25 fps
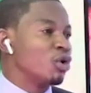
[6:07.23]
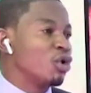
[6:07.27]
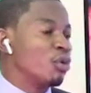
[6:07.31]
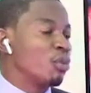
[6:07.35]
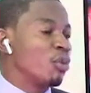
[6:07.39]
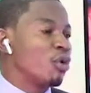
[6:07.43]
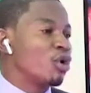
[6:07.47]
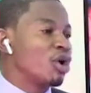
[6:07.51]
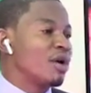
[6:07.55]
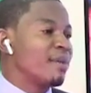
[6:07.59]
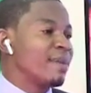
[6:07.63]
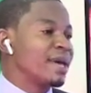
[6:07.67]
le
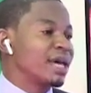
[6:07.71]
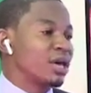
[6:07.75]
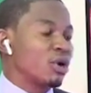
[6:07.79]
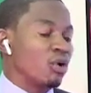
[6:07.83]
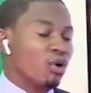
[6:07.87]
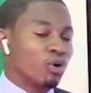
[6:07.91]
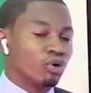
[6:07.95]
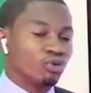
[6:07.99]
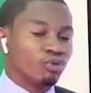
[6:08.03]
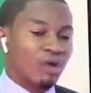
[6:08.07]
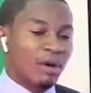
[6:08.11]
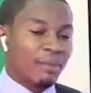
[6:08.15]
problème est
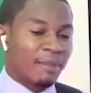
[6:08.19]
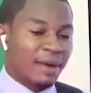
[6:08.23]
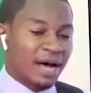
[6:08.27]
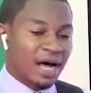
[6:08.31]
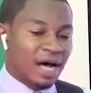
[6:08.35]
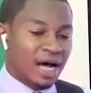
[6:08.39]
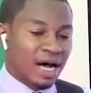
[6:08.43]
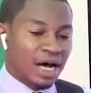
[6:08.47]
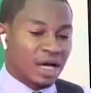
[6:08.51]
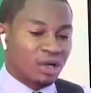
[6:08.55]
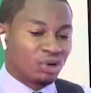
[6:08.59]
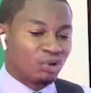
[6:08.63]
qu'on ne doit
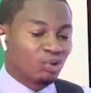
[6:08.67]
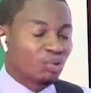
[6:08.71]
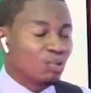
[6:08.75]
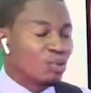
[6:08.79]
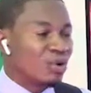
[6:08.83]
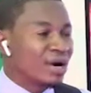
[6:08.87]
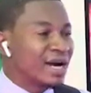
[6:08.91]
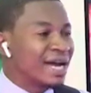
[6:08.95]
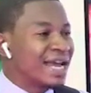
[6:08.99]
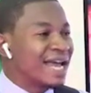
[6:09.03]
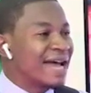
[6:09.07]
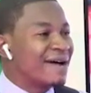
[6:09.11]
pas
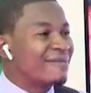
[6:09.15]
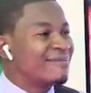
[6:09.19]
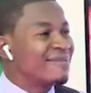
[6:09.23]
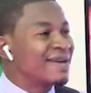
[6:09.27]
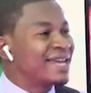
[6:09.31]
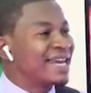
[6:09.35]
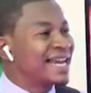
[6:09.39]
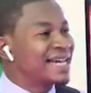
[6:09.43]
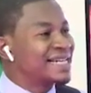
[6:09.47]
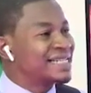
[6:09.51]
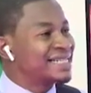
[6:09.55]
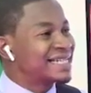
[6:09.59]
tout
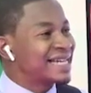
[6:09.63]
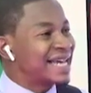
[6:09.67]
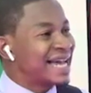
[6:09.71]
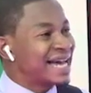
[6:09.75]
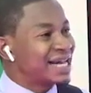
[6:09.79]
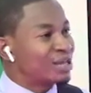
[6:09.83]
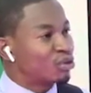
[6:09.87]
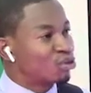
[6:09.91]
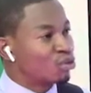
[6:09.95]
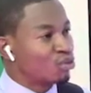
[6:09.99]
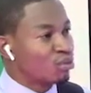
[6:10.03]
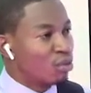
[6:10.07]
réaménager
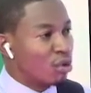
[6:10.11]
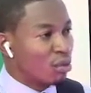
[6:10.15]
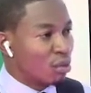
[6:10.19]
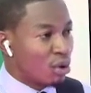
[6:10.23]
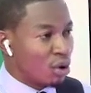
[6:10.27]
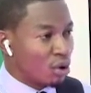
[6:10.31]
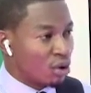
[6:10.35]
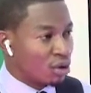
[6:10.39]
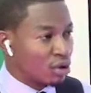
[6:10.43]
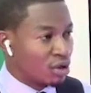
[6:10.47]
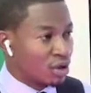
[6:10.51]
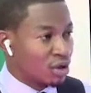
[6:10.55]
à tout
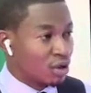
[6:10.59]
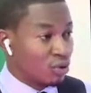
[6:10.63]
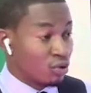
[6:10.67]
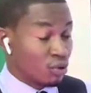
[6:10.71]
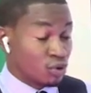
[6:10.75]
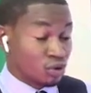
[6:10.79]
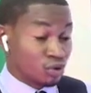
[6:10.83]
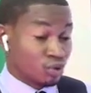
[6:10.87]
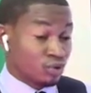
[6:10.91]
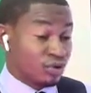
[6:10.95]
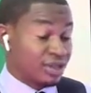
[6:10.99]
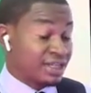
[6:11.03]
moment.
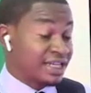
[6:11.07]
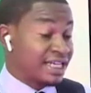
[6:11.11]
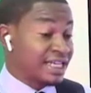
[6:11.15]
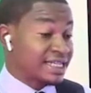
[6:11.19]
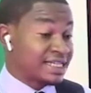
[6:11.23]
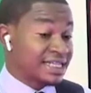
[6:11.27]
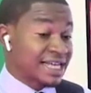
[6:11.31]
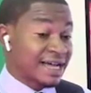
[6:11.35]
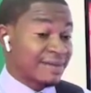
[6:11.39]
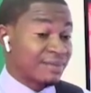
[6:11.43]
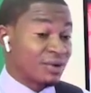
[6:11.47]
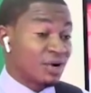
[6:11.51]
Aujourd'hui, des
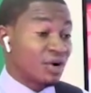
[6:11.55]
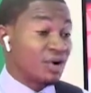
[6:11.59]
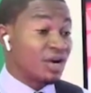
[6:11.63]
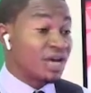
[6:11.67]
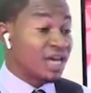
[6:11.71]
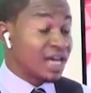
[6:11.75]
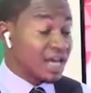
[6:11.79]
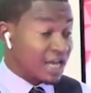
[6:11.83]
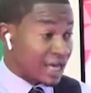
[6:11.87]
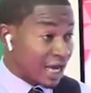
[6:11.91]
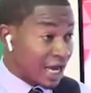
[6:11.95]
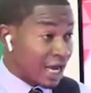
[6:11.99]
sabres
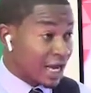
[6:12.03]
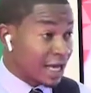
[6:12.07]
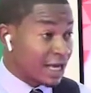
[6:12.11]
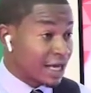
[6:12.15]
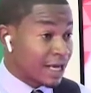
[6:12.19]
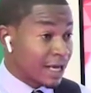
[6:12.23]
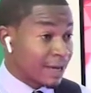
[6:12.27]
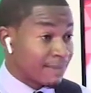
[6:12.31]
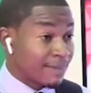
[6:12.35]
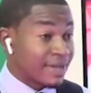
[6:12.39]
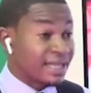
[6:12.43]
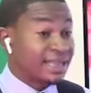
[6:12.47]
est là,
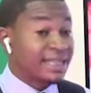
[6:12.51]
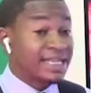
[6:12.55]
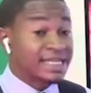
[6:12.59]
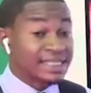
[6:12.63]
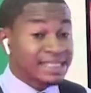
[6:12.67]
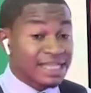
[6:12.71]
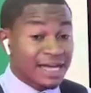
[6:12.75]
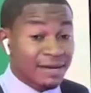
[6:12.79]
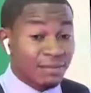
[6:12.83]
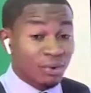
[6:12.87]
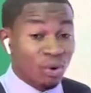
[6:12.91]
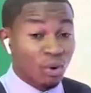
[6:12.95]
mais des
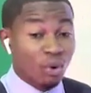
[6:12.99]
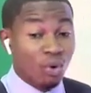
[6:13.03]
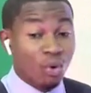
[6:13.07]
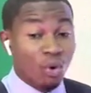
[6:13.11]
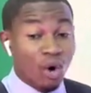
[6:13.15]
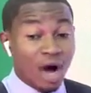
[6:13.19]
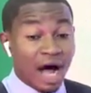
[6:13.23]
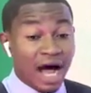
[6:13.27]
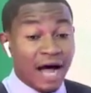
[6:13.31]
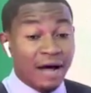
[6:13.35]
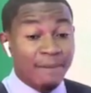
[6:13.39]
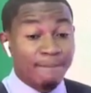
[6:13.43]
sabres
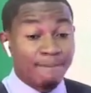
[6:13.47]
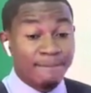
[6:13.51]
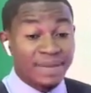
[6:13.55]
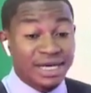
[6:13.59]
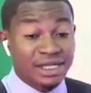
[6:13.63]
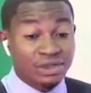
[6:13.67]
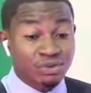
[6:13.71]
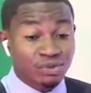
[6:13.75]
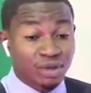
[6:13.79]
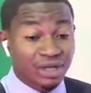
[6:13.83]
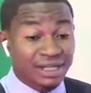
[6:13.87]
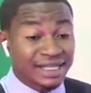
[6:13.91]
aura
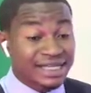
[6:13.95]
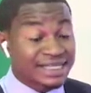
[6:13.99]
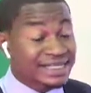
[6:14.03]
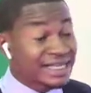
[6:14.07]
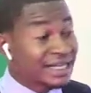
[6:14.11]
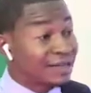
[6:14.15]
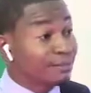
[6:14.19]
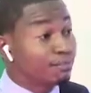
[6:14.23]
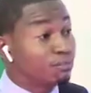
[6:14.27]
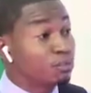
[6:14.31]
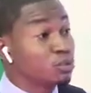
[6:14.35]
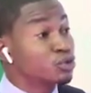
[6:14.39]
besoin de
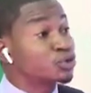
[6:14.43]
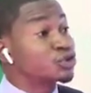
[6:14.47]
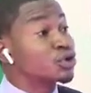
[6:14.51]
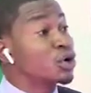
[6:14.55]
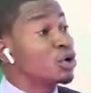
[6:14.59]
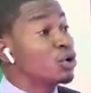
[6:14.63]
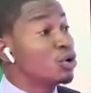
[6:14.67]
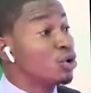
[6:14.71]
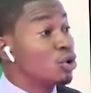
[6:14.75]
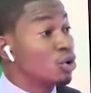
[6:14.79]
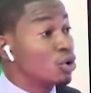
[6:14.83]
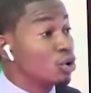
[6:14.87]
cette
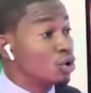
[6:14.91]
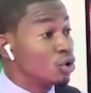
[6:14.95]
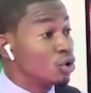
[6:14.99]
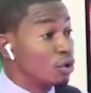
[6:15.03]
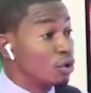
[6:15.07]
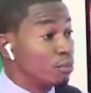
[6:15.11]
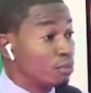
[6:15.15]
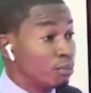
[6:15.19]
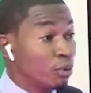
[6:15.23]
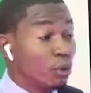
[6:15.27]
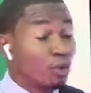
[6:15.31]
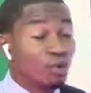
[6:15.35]
boussole
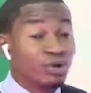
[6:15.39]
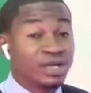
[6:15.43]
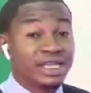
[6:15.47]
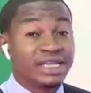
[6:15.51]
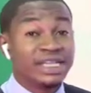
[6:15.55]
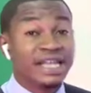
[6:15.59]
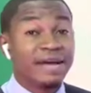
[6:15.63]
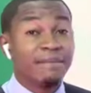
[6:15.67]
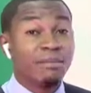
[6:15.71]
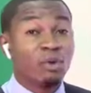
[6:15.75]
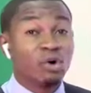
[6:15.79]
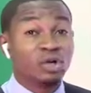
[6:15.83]
pour lui
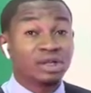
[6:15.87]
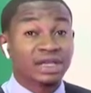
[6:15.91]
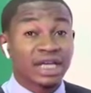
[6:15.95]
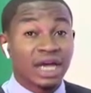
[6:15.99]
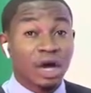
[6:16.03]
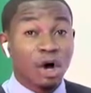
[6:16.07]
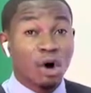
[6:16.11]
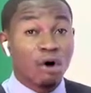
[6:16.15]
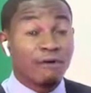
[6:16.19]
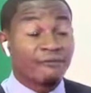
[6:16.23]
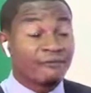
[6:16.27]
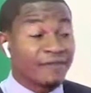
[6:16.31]

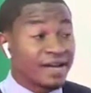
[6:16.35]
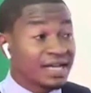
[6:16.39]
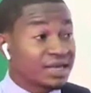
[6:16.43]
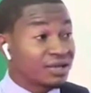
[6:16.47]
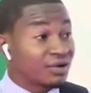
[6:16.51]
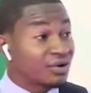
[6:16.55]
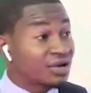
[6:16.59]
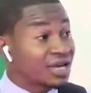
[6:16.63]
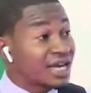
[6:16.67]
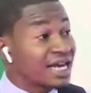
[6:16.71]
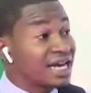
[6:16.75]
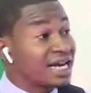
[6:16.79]
démontrer en
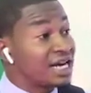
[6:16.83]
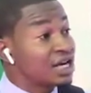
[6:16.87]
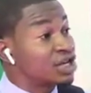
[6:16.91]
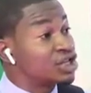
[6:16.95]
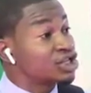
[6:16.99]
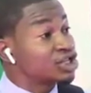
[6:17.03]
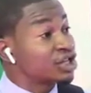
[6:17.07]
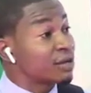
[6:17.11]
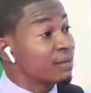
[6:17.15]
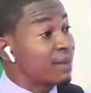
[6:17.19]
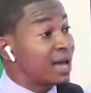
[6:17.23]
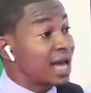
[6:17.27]
fait quel est le
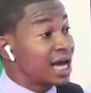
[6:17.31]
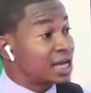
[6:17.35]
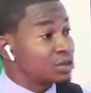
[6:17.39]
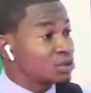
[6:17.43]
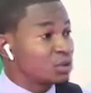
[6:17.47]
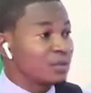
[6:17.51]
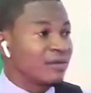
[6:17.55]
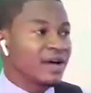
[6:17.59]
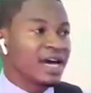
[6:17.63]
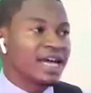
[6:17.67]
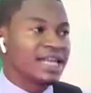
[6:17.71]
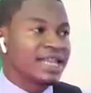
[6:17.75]
chemin à
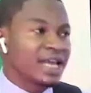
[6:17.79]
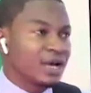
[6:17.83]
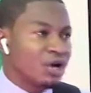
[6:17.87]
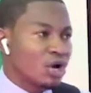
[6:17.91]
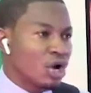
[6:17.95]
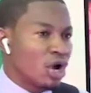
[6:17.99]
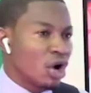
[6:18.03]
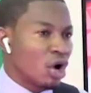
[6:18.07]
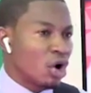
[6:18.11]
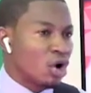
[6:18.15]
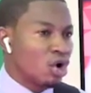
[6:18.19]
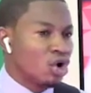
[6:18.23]
suivre. Et
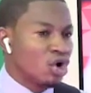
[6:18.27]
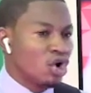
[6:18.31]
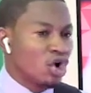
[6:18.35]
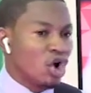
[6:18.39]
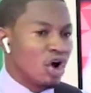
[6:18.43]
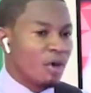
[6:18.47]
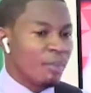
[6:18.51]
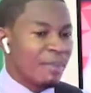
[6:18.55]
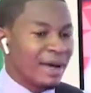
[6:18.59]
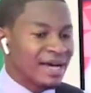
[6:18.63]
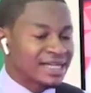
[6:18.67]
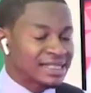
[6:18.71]
d'ailleurs,
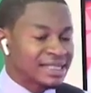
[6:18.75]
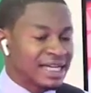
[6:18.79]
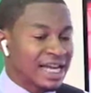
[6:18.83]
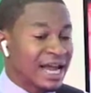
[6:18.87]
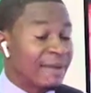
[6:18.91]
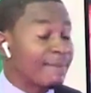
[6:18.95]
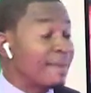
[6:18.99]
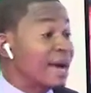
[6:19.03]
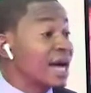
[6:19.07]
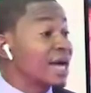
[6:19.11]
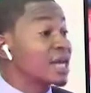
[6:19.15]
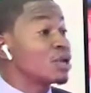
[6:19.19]
euh, par
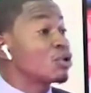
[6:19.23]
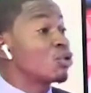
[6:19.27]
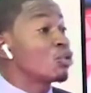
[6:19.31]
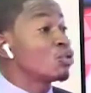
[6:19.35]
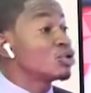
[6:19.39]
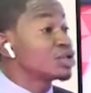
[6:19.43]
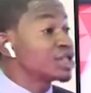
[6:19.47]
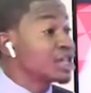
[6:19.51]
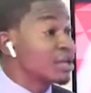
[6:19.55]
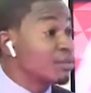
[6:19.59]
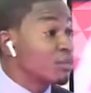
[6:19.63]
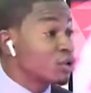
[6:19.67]
cela, par
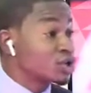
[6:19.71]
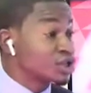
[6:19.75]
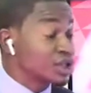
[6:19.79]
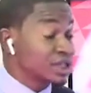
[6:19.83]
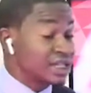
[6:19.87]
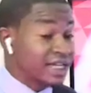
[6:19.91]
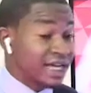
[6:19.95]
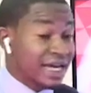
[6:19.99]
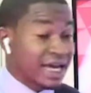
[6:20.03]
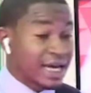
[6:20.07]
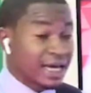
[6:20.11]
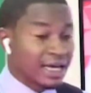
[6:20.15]
ricochet, bon, je
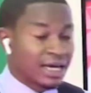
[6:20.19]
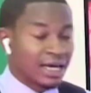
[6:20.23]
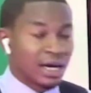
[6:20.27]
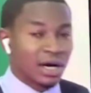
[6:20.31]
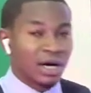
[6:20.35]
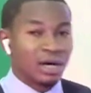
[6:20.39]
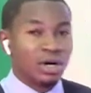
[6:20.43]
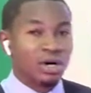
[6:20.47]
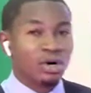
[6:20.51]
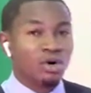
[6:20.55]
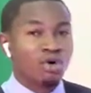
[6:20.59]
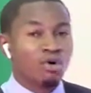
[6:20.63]
dirais,
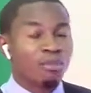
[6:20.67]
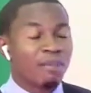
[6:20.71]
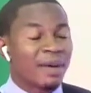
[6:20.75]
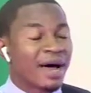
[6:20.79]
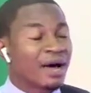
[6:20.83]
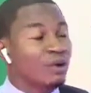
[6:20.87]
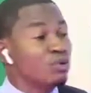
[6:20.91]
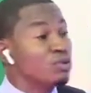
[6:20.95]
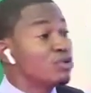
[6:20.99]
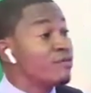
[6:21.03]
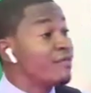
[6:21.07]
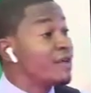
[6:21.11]
le
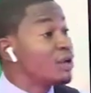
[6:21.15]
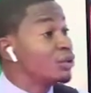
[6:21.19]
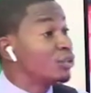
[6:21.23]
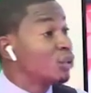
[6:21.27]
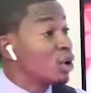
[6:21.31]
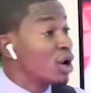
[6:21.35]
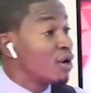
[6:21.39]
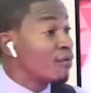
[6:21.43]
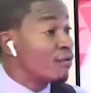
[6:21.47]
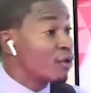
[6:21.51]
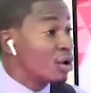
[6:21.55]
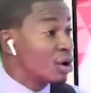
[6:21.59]
Par
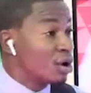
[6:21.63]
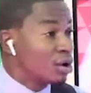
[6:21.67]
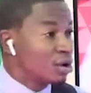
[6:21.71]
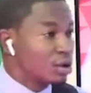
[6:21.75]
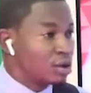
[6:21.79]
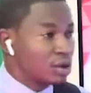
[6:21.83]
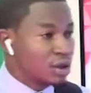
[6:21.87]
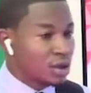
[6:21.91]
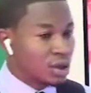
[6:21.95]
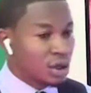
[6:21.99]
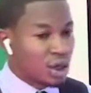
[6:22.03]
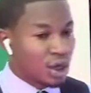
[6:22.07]
U23 vont,
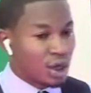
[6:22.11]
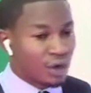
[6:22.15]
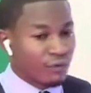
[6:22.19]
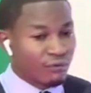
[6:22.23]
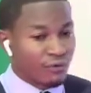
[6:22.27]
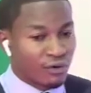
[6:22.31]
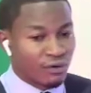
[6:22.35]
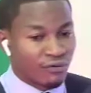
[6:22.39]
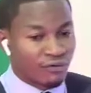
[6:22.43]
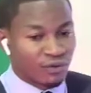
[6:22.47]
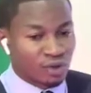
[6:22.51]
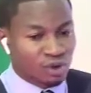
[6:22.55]
euh,
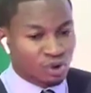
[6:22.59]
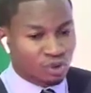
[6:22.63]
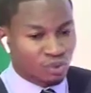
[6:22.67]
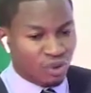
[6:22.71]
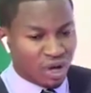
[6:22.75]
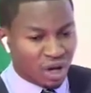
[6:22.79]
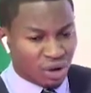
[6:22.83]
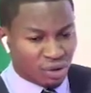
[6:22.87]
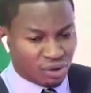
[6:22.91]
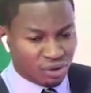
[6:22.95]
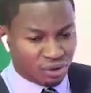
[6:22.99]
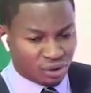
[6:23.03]
vont, vont,
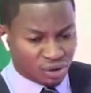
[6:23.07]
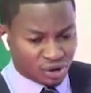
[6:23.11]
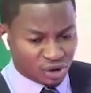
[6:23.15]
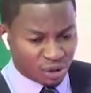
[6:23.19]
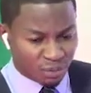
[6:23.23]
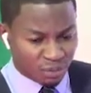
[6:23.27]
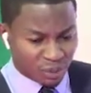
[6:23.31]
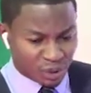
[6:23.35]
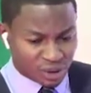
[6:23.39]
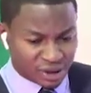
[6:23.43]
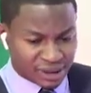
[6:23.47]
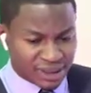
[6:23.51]
jouer contre,
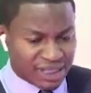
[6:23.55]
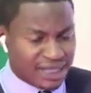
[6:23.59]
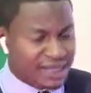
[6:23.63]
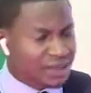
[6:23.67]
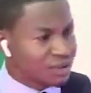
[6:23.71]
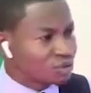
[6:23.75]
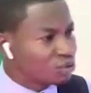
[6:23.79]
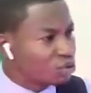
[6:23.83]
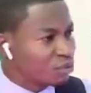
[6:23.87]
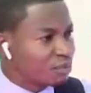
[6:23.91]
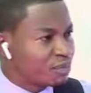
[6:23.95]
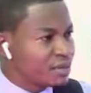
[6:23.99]
je pense,
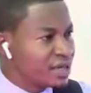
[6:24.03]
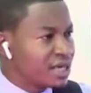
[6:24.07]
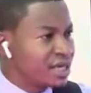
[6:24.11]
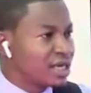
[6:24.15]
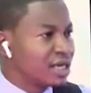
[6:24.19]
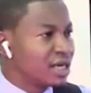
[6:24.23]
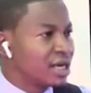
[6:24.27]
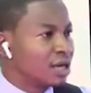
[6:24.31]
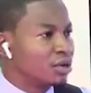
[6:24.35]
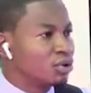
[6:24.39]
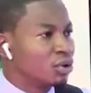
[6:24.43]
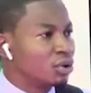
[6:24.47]

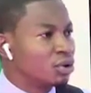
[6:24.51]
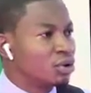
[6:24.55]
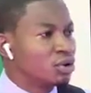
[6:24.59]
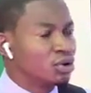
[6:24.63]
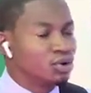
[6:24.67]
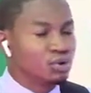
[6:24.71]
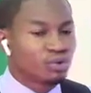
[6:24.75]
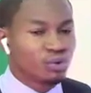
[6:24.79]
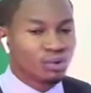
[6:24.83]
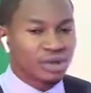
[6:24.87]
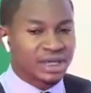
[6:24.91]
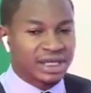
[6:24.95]
l'Éthiopie dans
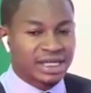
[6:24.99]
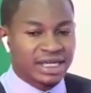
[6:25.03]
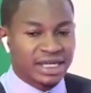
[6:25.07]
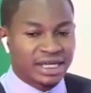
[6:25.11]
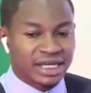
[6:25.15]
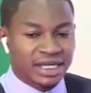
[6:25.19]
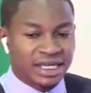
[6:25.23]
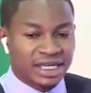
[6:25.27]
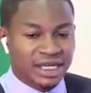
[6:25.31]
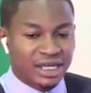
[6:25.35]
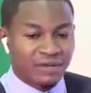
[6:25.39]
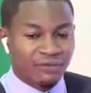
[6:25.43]
le jour
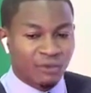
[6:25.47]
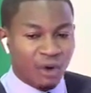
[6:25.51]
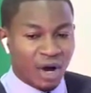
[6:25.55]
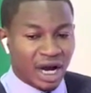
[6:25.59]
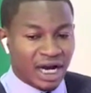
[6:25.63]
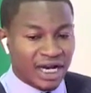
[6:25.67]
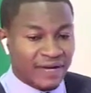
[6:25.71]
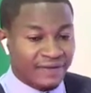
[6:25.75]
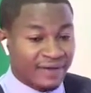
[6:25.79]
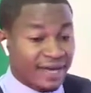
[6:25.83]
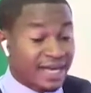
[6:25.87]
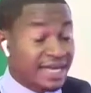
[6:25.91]
qui, qui, qui vont
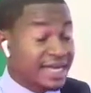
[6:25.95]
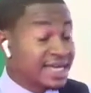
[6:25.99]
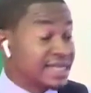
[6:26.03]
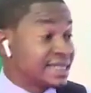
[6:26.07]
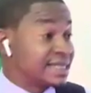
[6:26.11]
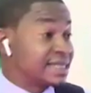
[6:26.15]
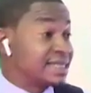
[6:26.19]
arriver.